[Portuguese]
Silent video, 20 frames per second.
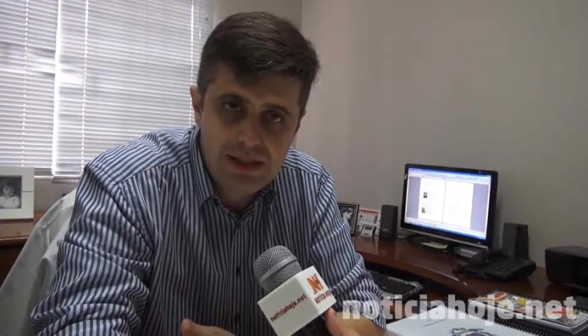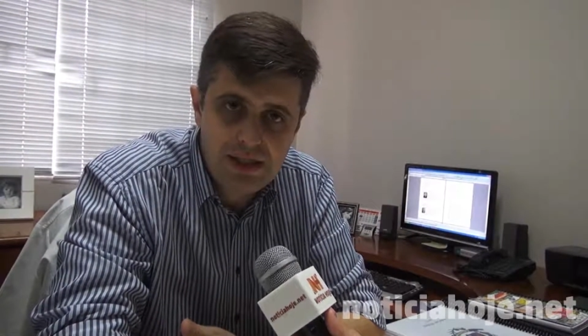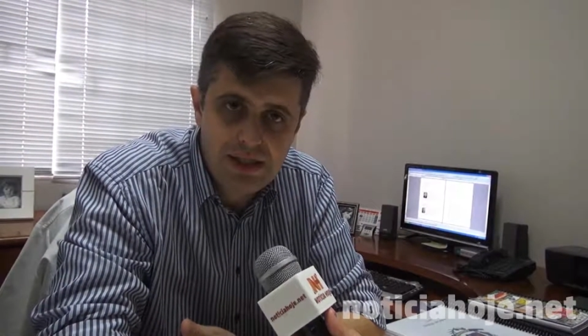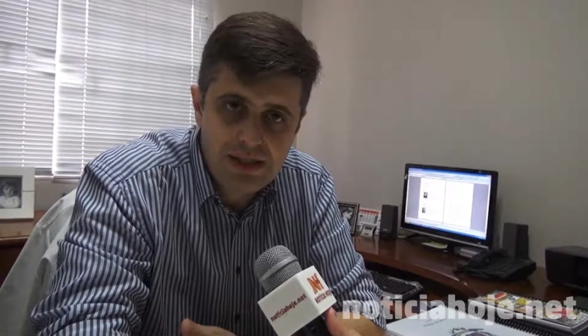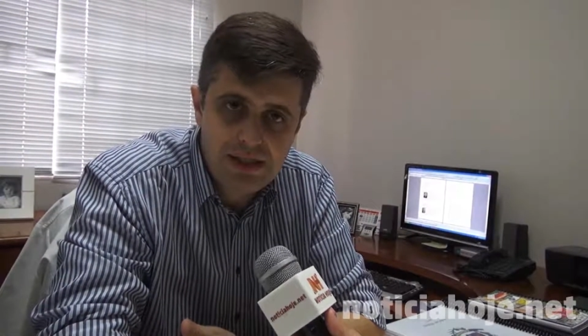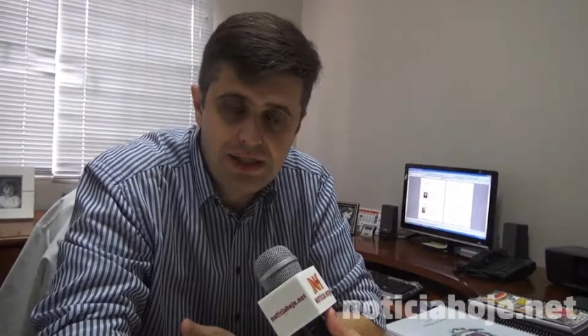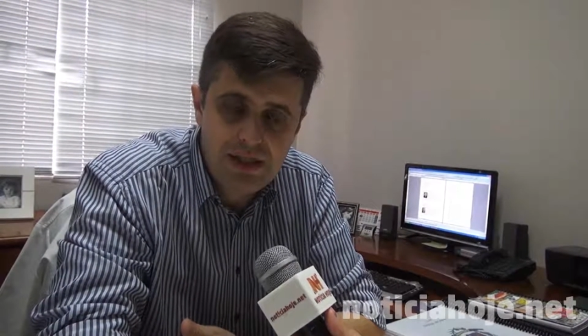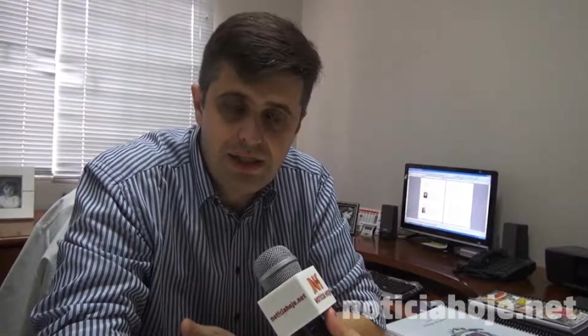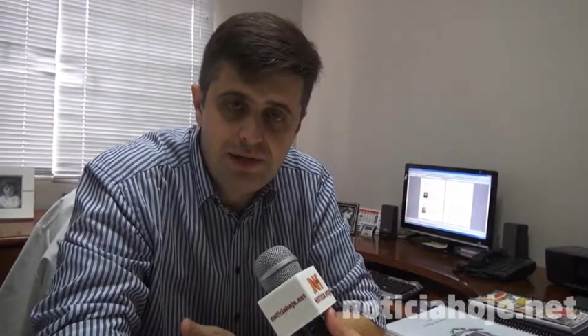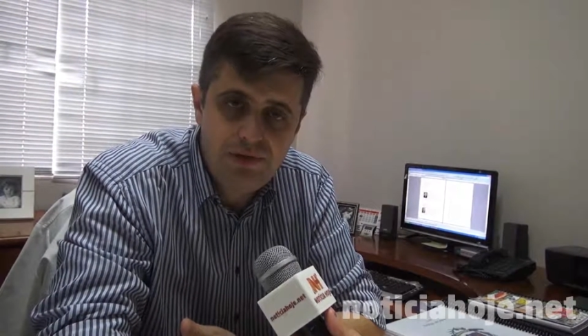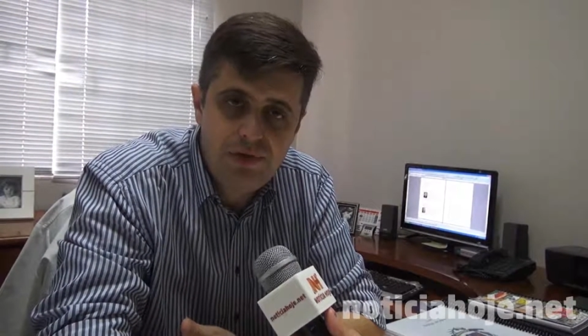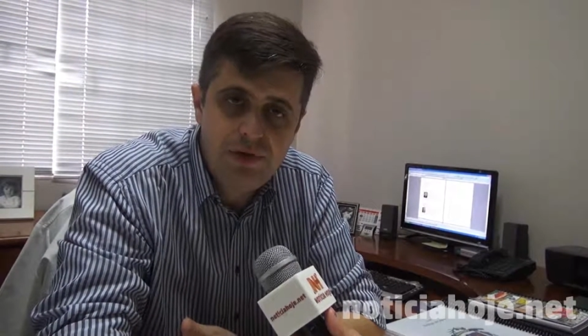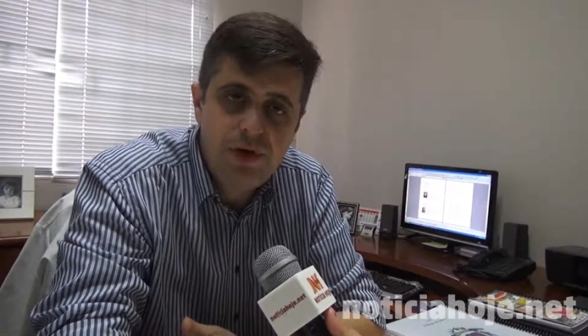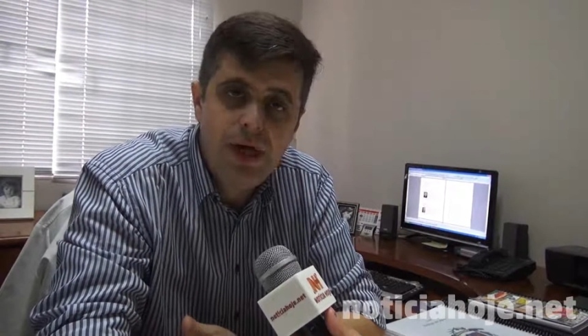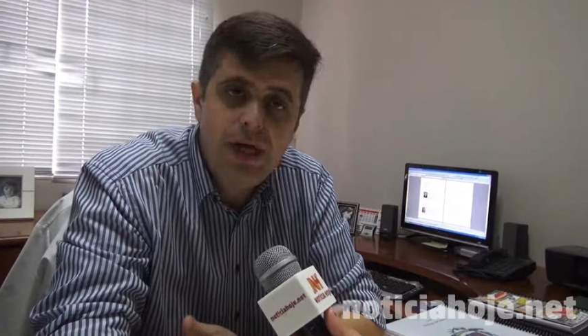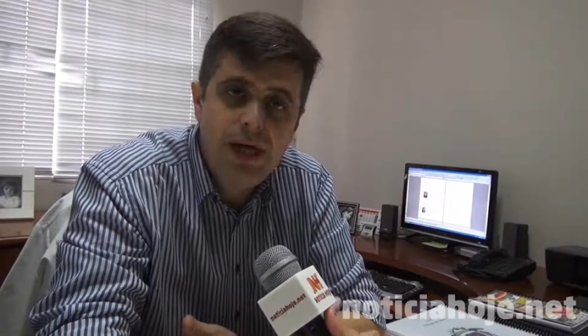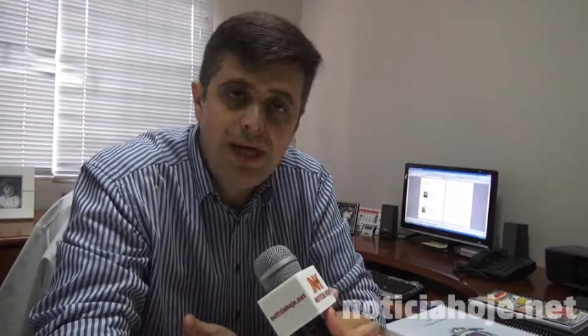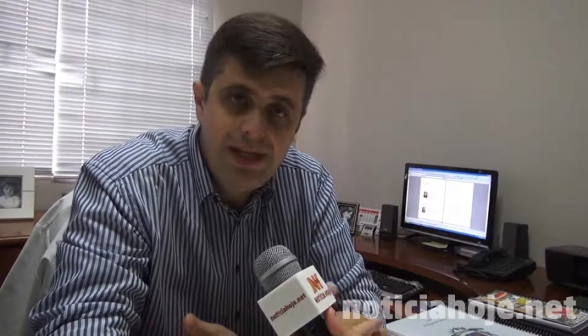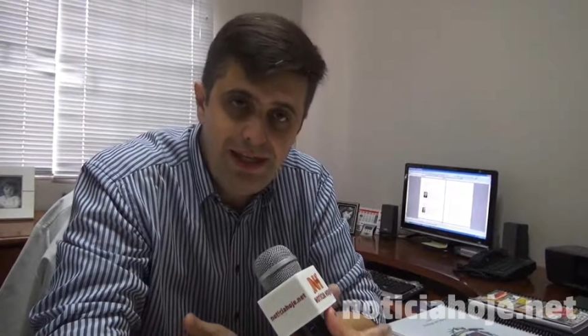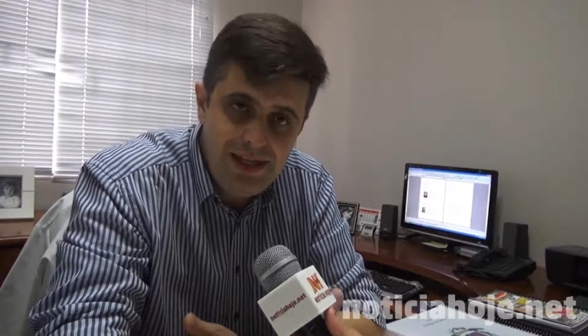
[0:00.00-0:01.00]
a esse livro
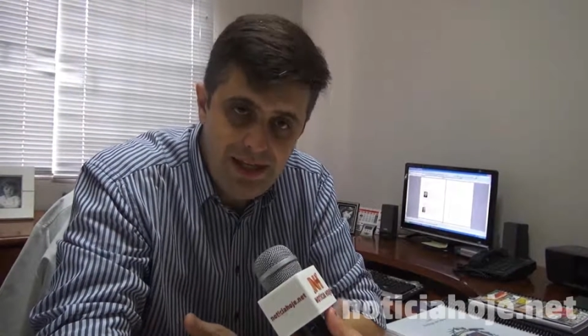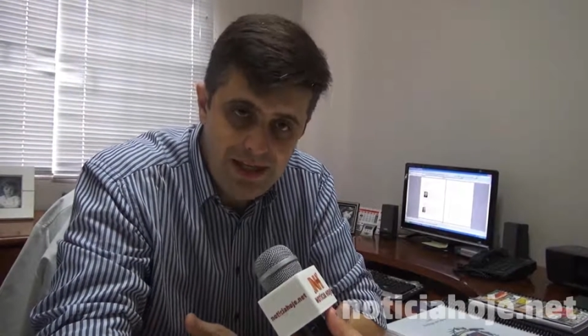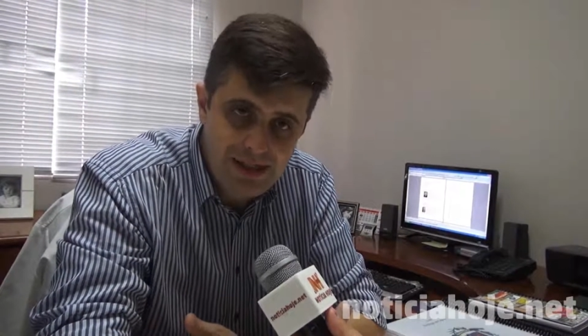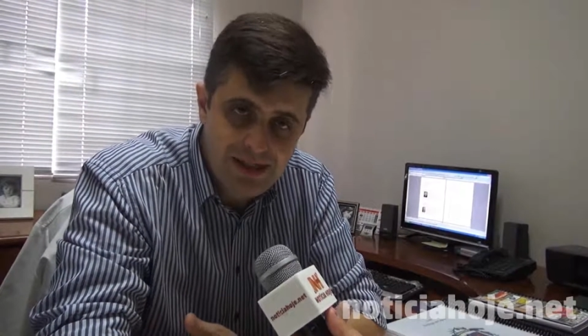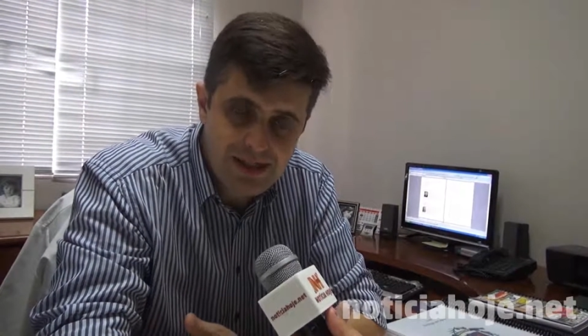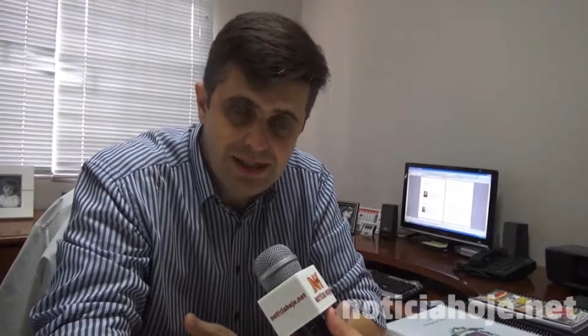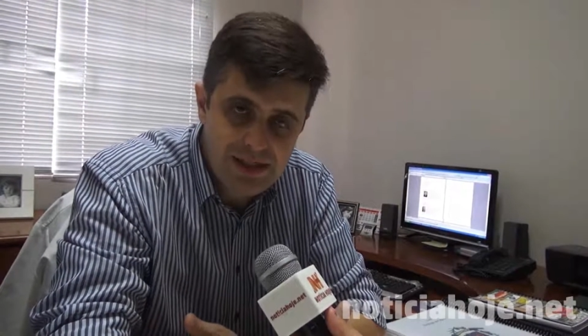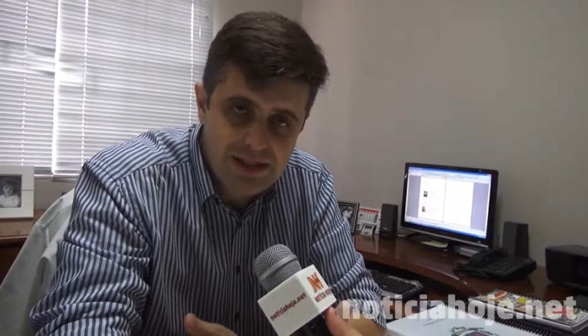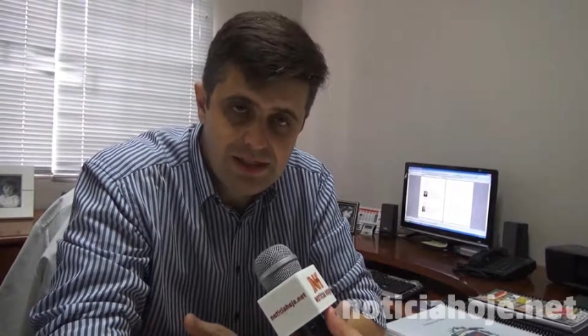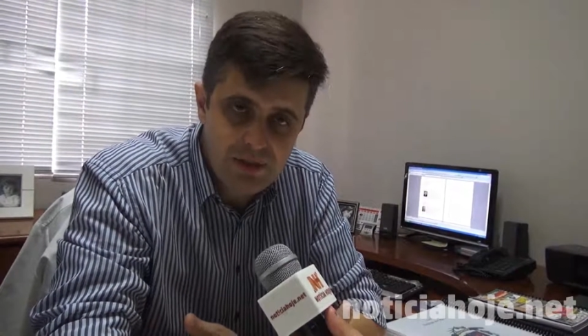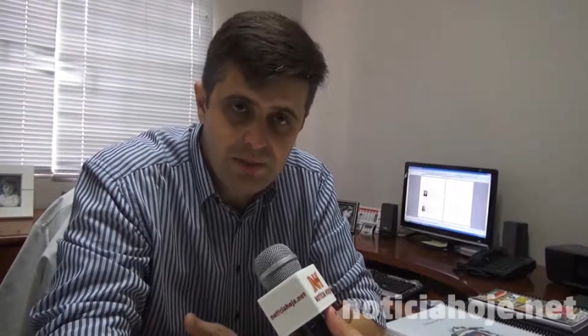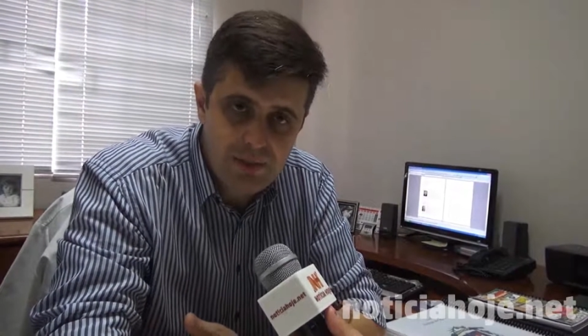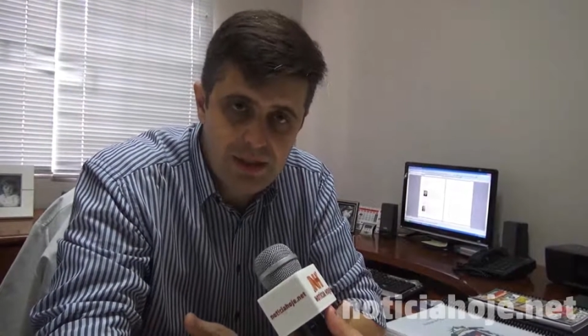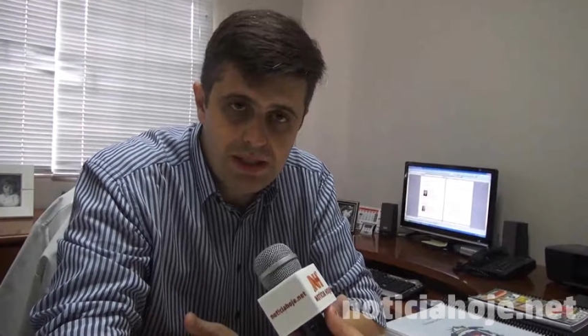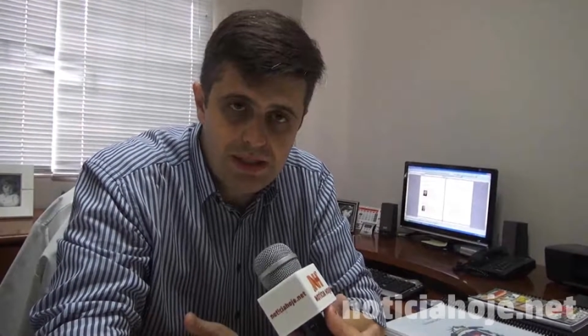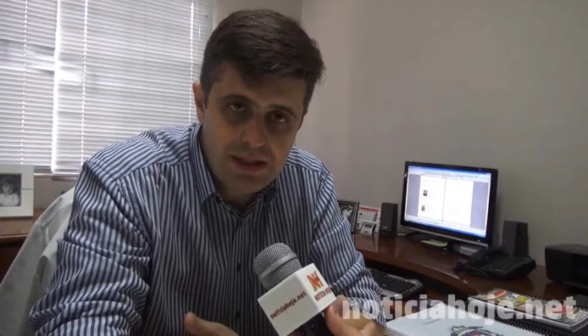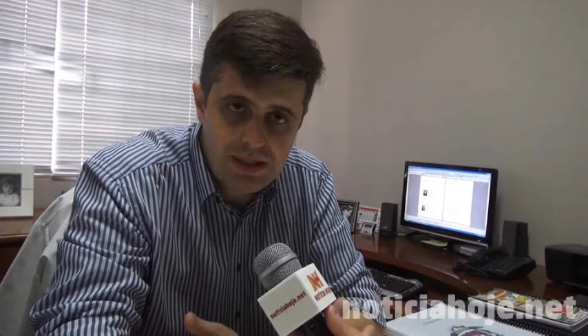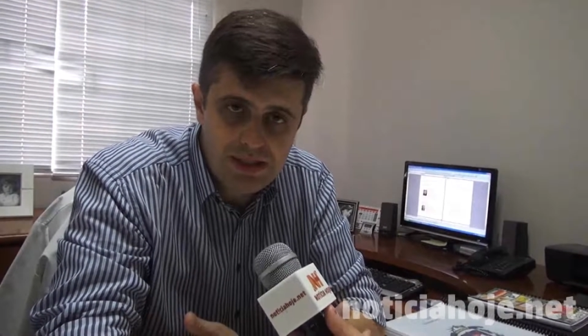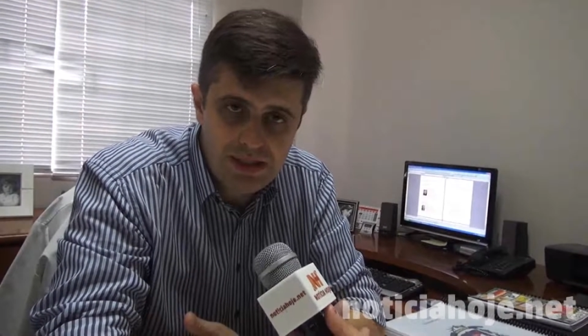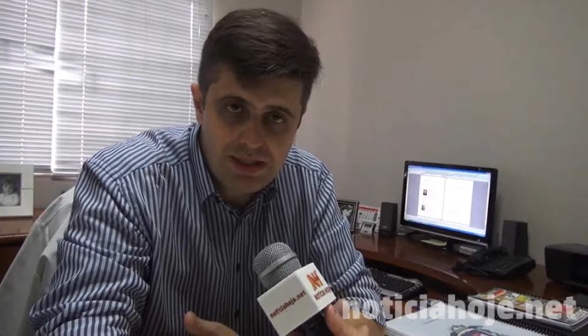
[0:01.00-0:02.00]
e
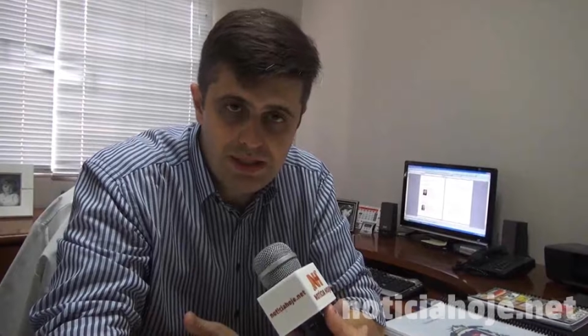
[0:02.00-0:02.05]
essencialmente essa